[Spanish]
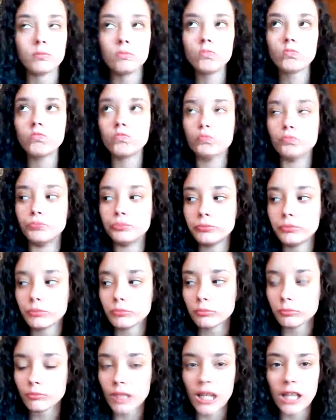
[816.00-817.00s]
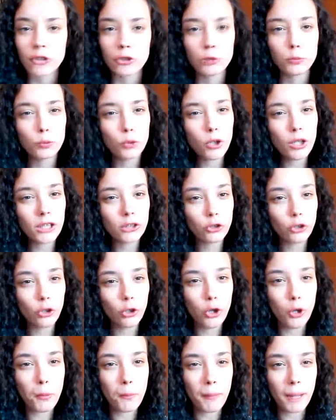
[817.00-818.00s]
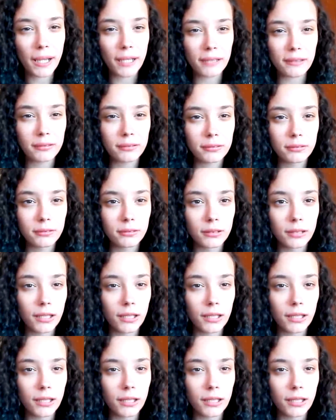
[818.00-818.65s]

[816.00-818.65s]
Hmm. Supongo que todos los males.